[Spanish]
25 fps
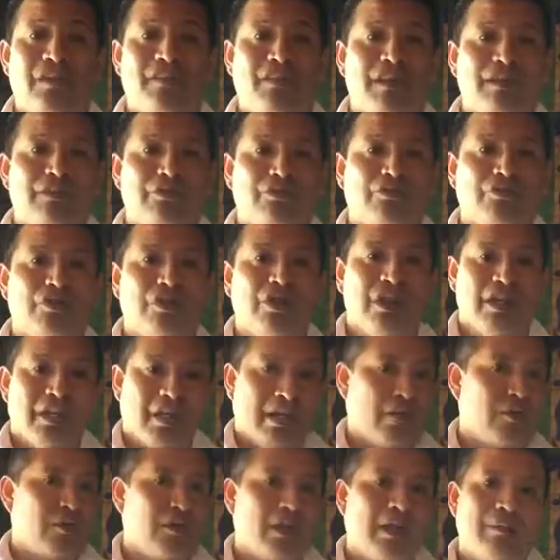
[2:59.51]
eventos.
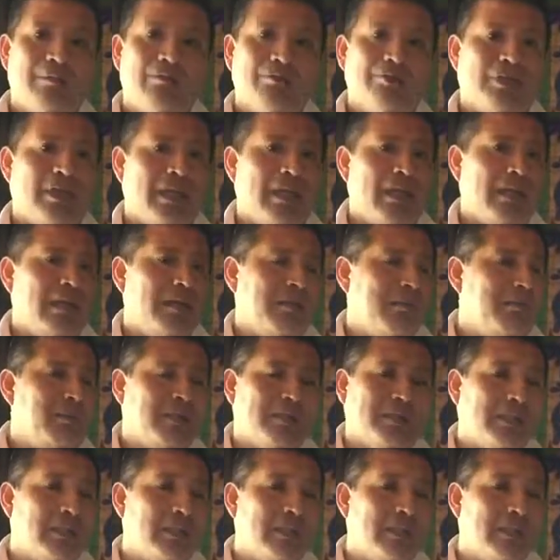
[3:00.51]
Recordamos que pues,